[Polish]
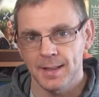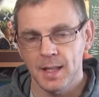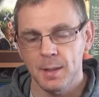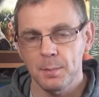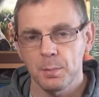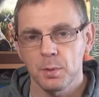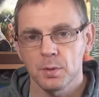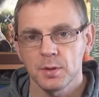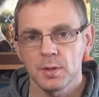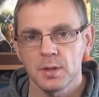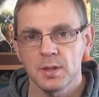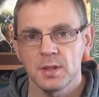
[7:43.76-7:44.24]

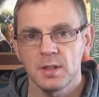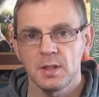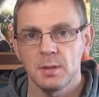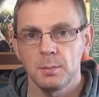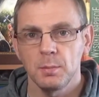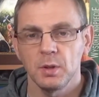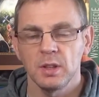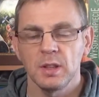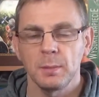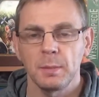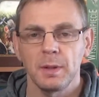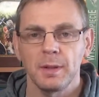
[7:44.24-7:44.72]
tej
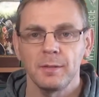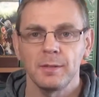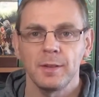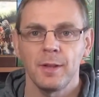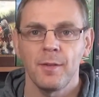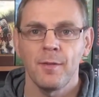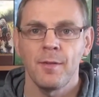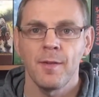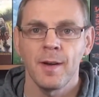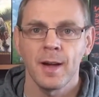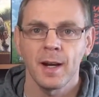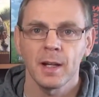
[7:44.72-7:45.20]
pozycji, bo
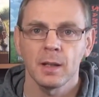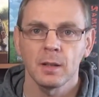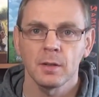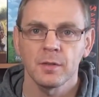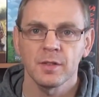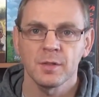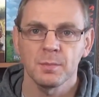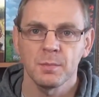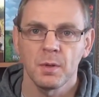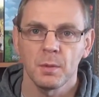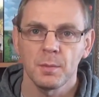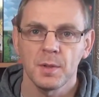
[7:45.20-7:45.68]
naprawdę
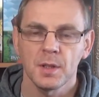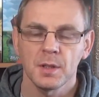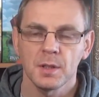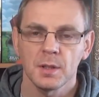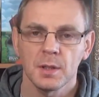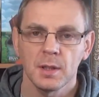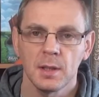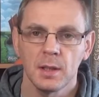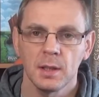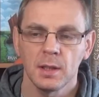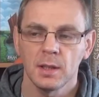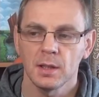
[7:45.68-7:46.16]
warto
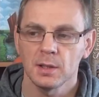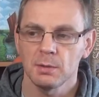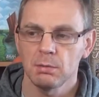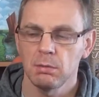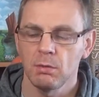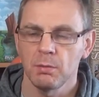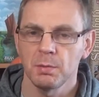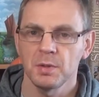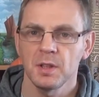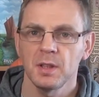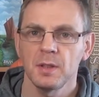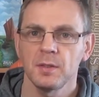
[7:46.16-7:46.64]
wspomnieć kilka
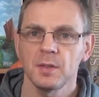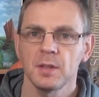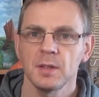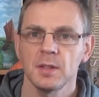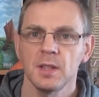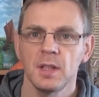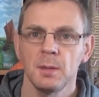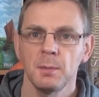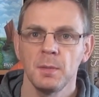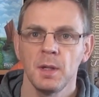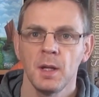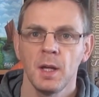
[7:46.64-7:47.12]
słów. Przede
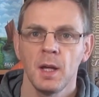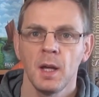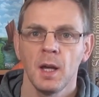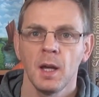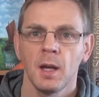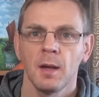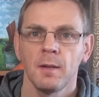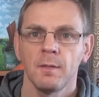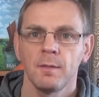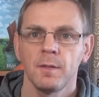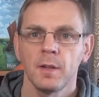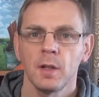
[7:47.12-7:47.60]
wszystkim
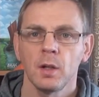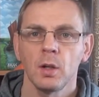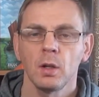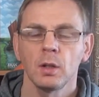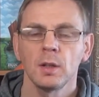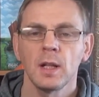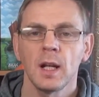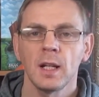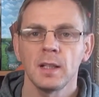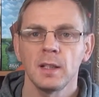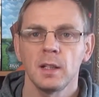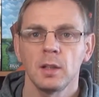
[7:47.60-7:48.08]

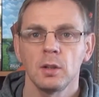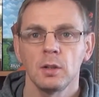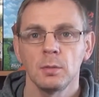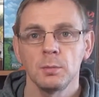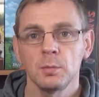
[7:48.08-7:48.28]
wykonanie.